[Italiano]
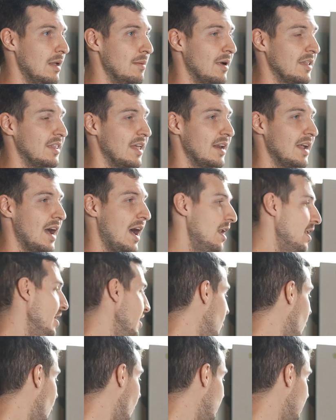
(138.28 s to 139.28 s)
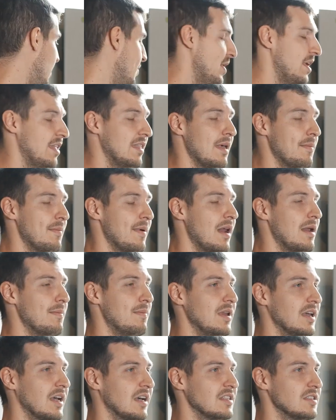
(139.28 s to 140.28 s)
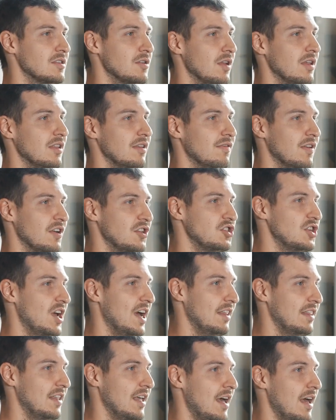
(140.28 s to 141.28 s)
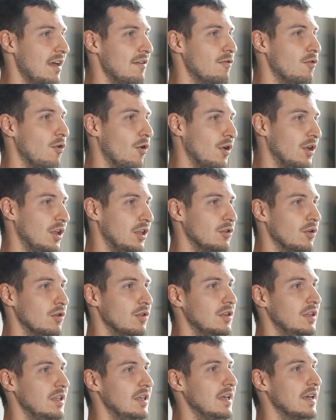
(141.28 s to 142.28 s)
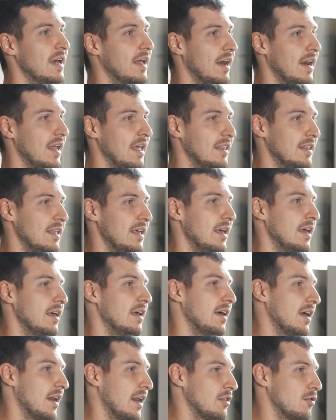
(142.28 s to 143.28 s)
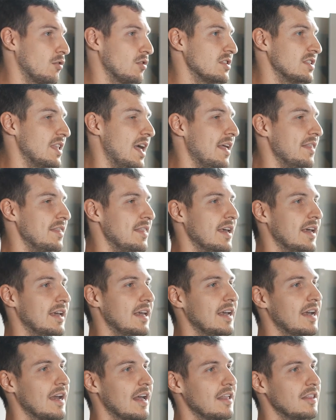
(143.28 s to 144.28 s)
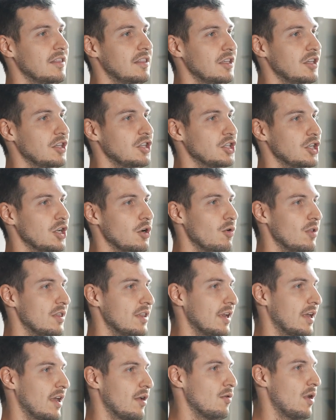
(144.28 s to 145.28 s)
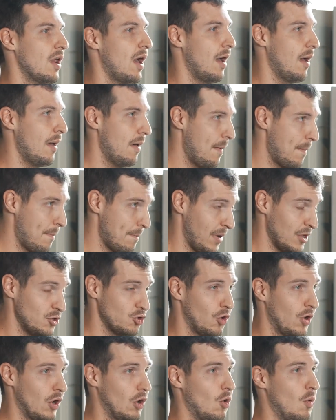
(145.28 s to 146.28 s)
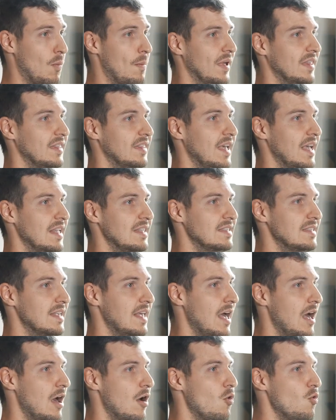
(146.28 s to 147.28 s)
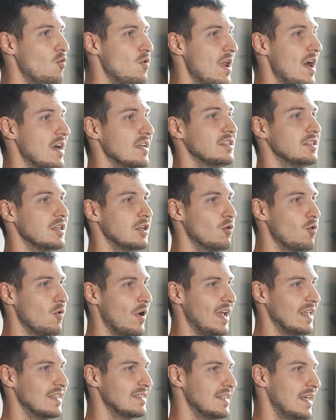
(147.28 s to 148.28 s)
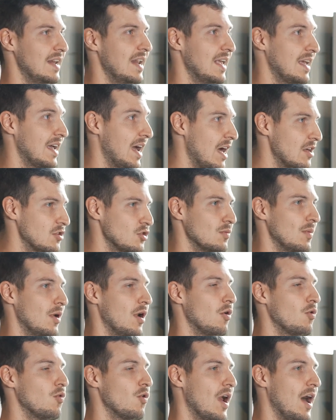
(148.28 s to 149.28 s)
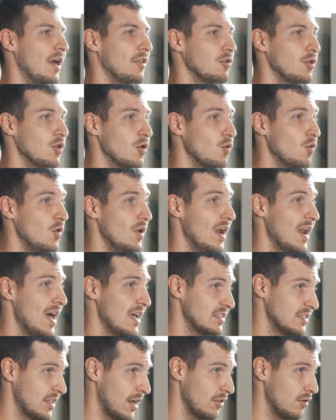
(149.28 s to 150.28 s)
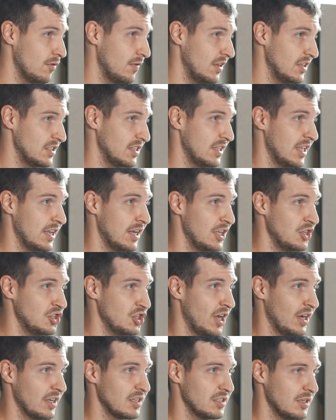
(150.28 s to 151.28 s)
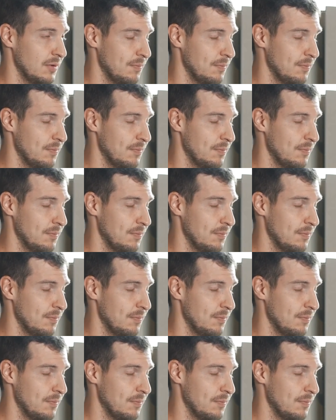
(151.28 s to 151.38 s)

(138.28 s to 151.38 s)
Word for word: materiale ovviamente per l'applicazione di facciata è fornito di rete retrostante che ne garantisce oltre che una maggiore compattezza una sicurezza nel caso malaugurato in cui la lastra dovesse danneggiarsi.